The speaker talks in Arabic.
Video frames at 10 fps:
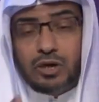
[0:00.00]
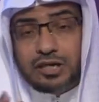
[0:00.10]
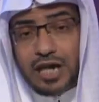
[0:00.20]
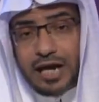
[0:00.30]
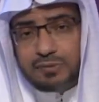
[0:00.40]

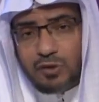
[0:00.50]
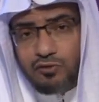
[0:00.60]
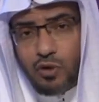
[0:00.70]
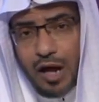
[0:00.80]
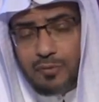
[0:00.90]
هنا جاءت
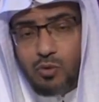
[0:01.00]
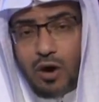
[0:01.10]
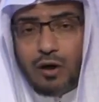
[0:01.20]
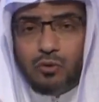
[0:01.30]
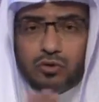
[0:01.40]
مرفوعة
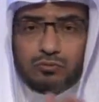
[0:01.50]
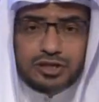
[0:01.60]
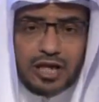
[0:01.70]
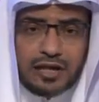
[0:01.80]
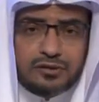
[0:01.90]
بالواو
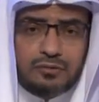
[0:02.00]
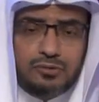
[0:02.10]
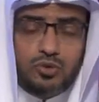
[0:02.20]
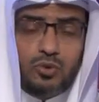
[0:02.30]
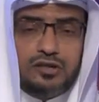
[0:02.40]
ثم جاءت
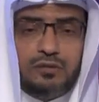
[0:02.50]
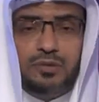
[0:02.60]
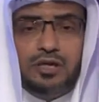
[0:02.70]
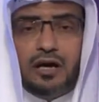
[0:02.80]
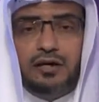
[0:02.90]
مجرورة
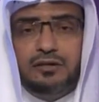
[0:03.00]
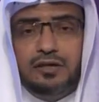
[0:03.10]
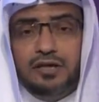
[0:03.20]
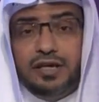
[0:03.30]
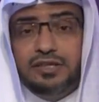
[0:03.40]
بالياء
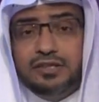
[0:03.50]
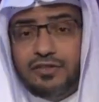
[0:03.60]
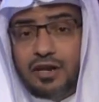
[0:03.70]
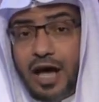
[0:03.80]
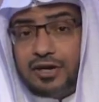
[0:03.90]

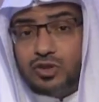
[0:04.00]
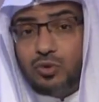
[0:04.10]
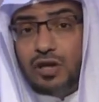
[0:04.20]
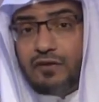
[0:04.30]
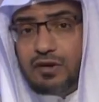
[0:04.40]
عند ذي
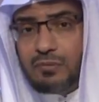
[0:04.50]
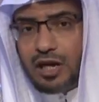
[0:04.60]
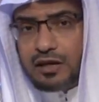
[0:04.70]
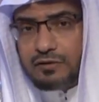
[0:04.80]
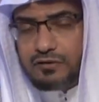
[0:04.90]
العرش قلنا في
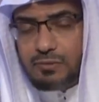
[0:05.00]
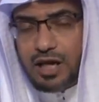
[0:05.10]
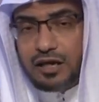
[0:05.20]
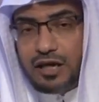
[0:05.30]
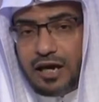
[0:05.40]
الملك في
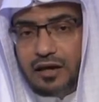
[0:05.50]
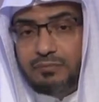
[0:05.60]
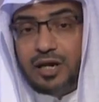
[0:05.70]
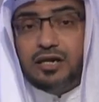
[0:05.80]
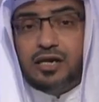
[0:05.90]
الملأ
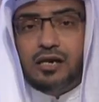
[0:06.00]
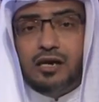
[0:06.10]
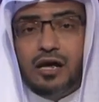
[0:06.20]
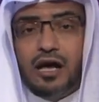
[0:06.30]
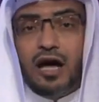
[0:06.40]
الأعلى
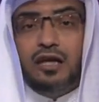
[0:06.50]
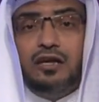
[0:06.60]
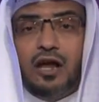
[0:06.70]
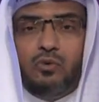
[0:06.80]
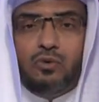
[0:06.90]
مكين
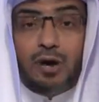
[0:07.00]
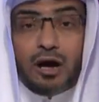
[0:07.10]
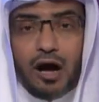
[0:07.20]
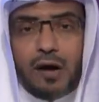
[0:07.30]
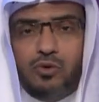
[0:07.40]
أي له
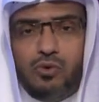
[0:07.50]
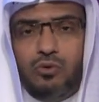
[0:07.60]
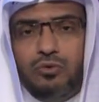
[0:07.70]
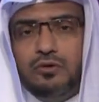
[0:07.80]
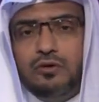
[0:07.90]

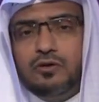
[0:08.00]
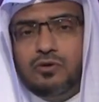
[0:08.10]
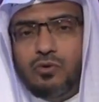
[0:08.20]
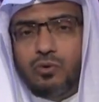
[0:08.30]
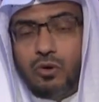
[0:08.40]
مقامه
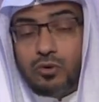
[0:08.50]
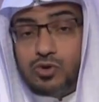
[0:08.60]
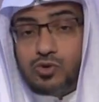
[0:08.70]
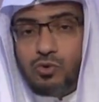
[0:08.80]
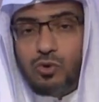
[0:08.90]

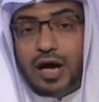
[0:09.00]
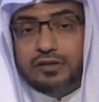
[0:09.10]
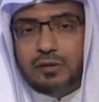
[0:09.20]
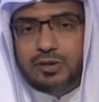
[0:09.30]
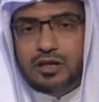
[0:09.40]
ورسوخ
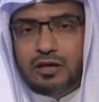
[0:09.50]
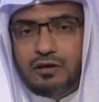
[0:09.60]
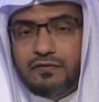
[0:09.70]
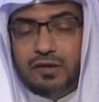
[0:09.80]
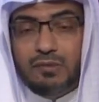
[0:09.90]

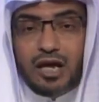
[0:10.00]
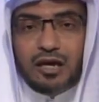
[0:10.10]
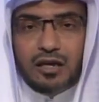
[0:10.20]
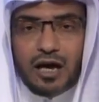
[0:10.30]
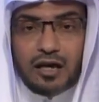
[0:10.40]
قدمه في
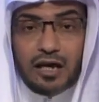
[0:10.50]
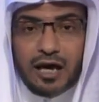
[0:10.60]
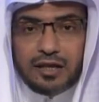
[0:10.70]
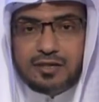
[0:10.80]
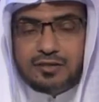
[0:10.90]
الملأ الأعلى
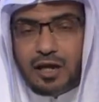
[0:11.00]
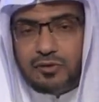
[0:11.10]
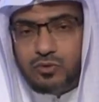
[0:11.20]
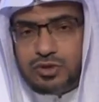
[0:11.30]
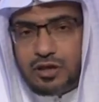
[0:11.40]
عليه
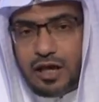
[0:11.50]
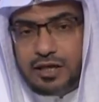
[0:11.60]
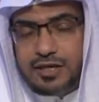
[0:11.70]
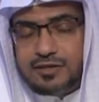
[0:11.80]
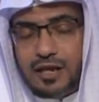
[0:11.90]
الصلاة والسلام
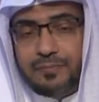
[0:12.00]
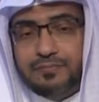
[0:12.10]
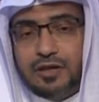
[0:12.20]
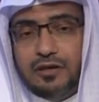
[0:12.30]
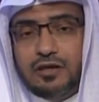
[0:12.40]
عليه
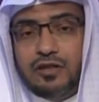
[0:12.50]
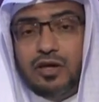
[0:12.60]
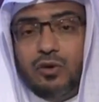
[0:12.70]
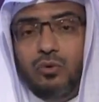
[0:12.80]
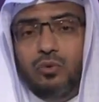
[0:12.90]
السلام
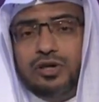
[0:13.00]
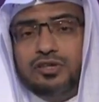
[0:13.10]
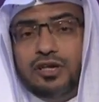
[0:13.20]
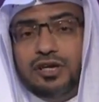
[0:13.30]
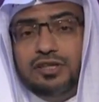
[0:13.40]
ذي
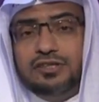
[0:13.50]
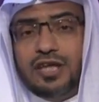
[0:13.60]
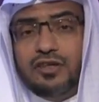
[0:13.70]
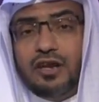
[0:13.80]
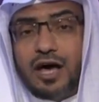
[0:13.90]
قوة
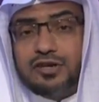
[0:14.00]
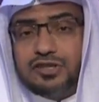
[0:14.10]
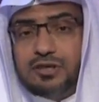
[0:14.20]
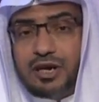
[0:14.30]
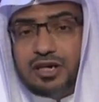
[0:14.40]
عند ذي
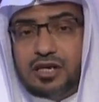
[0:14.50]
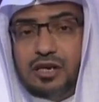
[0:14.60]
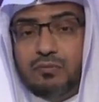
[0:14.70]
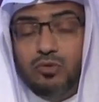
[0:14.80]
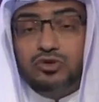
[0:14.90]
العرش
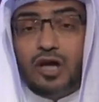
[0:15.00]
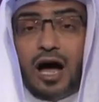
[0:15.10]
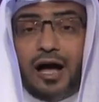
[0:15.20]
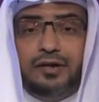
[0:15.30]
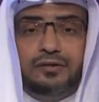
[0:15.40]
مكين
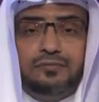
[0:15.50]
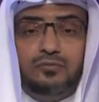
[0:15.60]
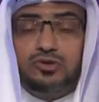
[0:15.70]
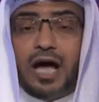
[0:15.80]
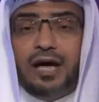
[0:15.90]
مطاع
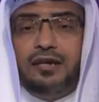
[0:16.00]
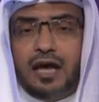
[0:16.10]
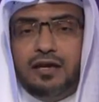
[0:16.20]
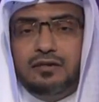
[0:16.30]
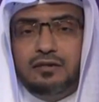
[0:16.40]

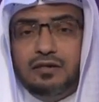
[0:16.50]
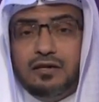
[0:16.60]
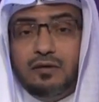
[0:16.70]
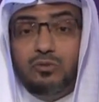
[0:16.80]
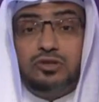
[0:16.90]
مطاع أين؟
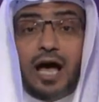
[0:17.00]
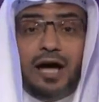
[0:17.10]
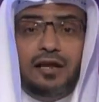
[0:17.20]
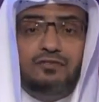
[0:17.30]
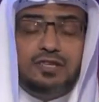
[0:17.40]

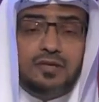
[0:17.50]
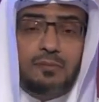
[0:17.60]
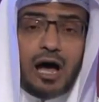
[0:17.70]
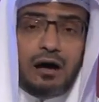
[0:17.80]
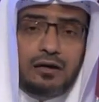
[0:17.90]
مطاع في
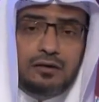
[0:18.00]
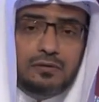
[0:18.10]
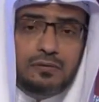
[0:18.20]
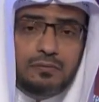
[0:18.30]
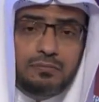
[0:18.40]
السماء
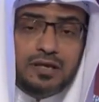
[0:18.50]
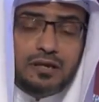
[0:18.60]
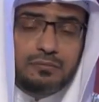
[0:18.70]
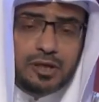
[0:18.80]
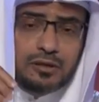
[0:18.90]

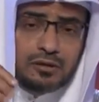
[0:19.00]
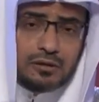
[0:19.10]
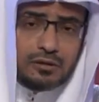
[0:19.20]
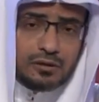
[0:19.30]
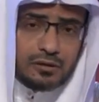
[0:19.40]
من من
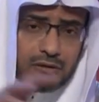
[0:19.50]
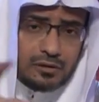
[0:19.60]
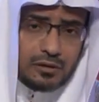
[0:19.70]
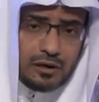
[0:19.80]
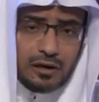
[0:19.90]

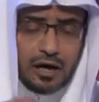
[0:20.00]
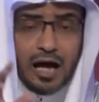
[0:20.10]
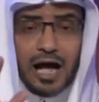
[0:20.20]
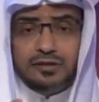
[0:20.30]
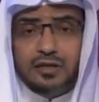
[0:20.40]

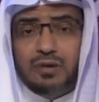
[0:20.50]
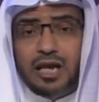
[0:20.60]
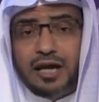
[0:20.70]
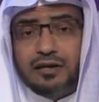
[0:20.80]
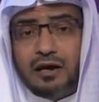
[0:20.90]
آحاد
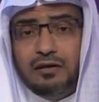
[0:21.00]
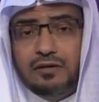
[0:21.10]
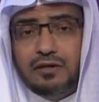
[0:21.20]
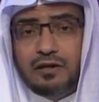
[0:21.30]
الملائكة